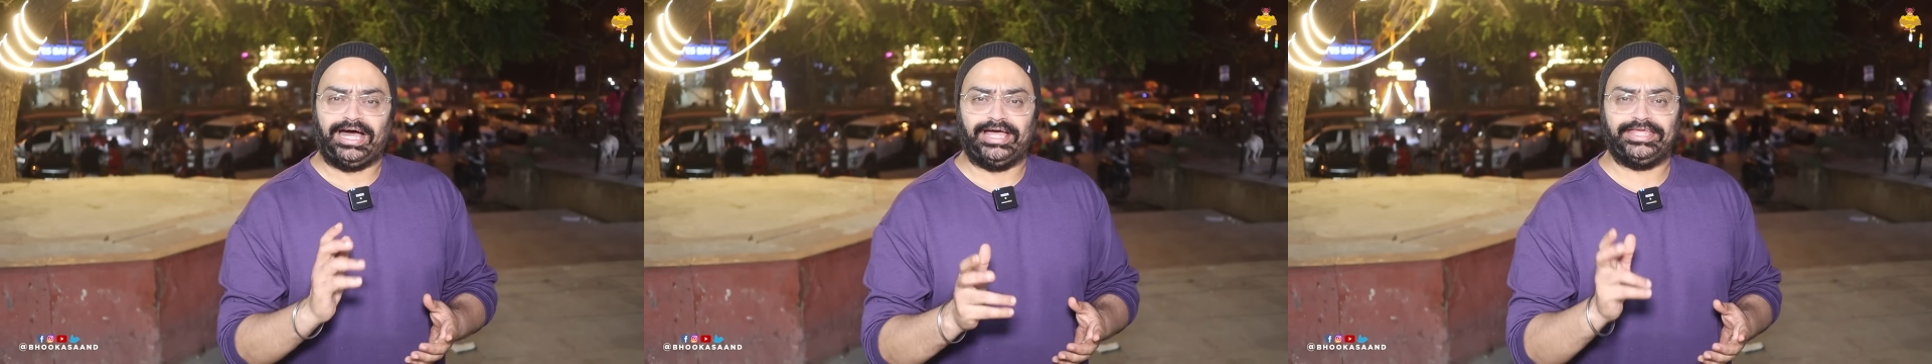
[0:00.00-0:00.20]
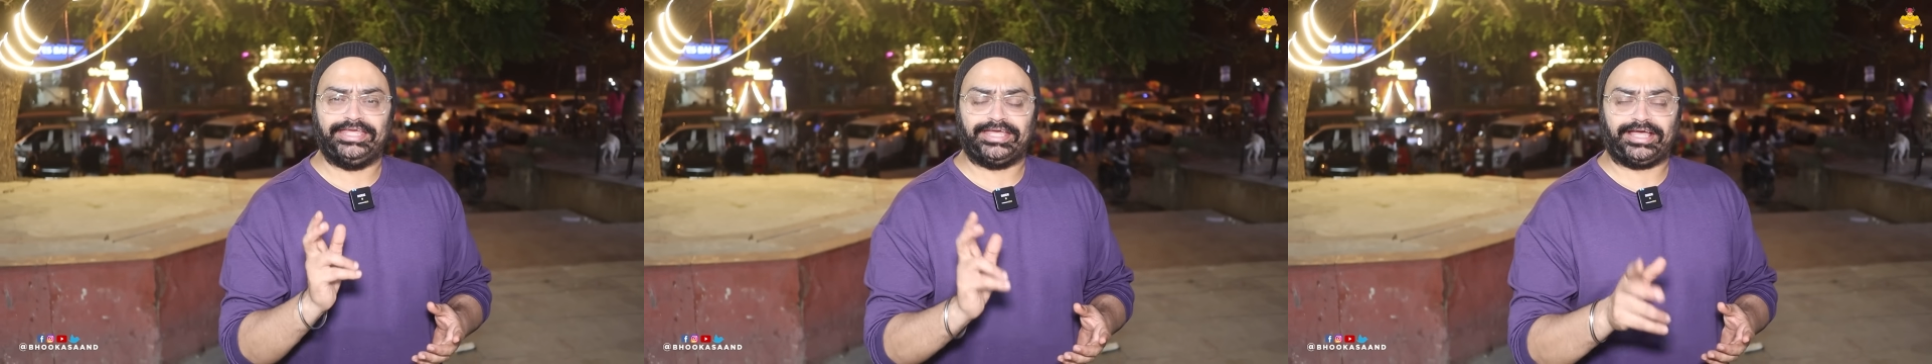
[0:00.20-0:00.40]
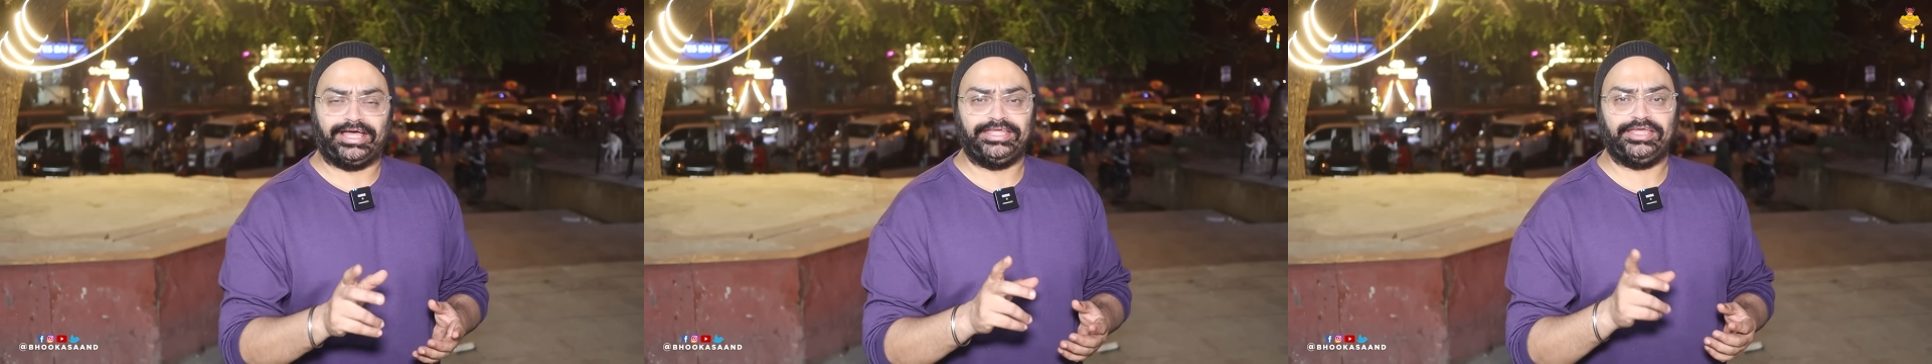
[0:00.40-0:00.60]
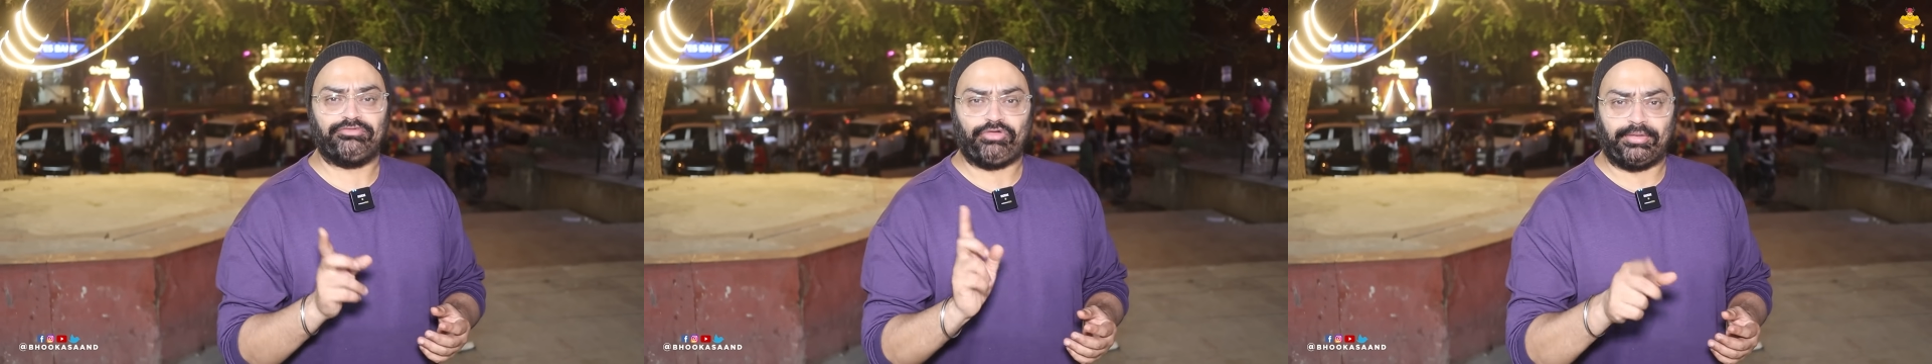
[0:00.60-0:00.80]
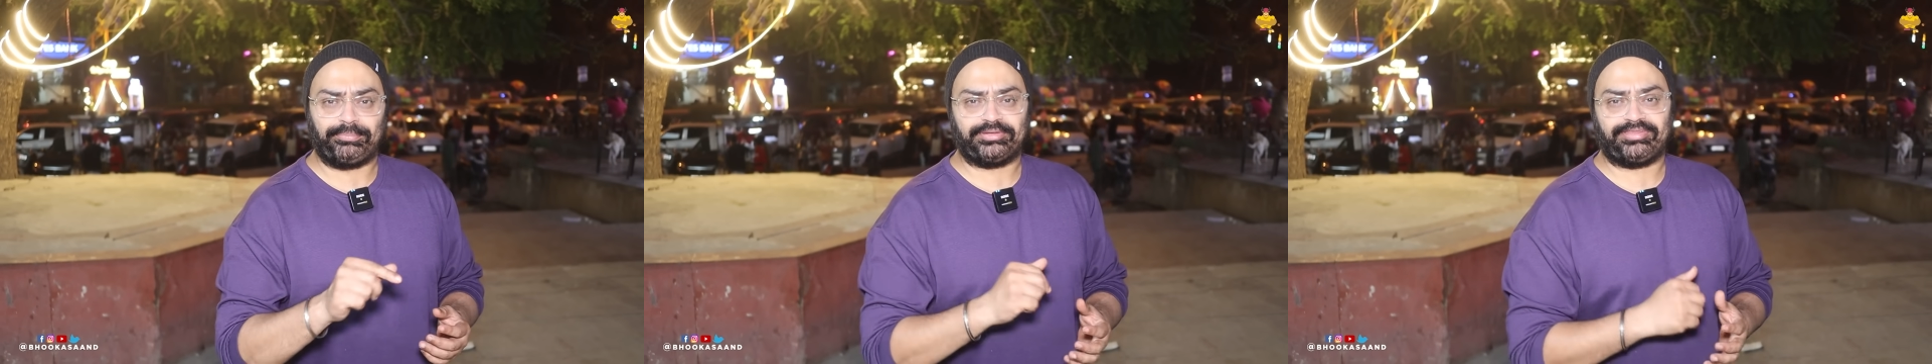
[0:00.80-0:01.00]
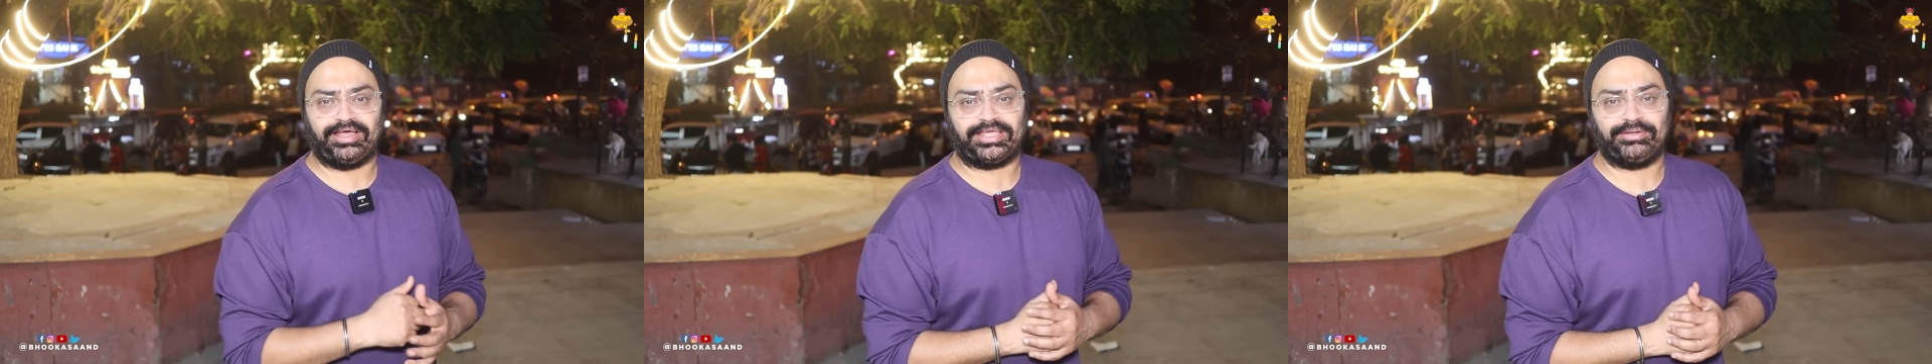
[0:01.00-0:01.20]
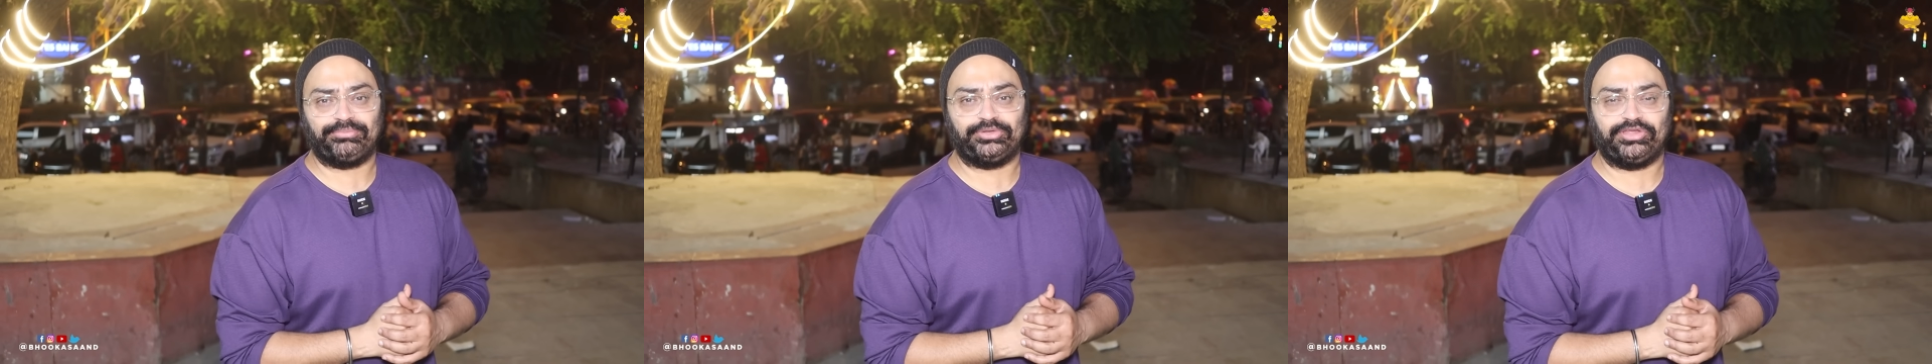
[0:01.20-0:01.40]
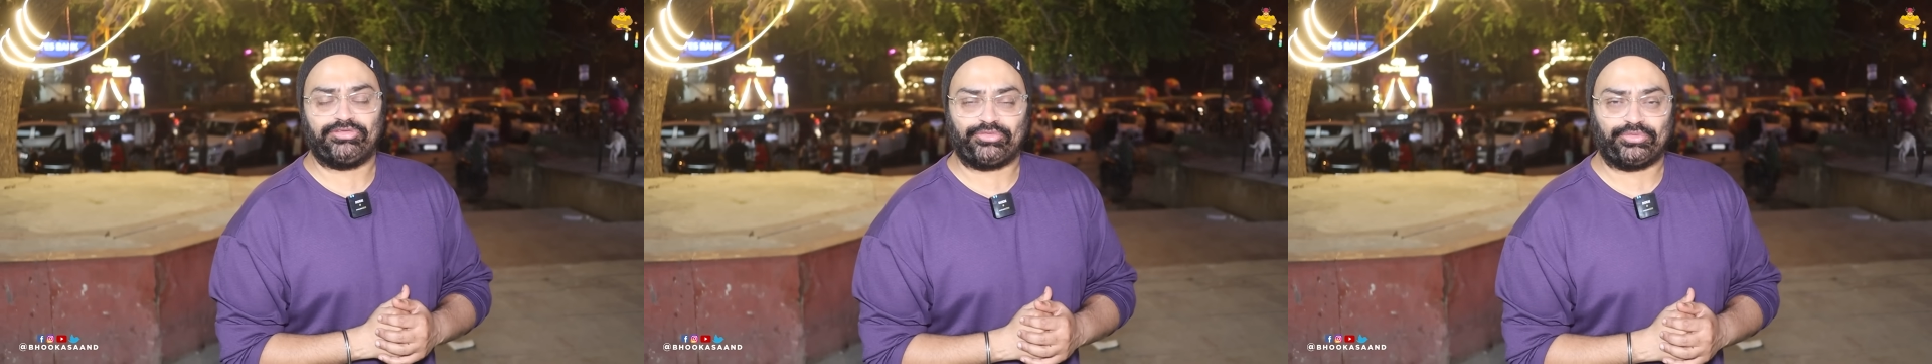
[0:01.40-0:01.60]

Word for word: आइए खाइए वापस आके मुझे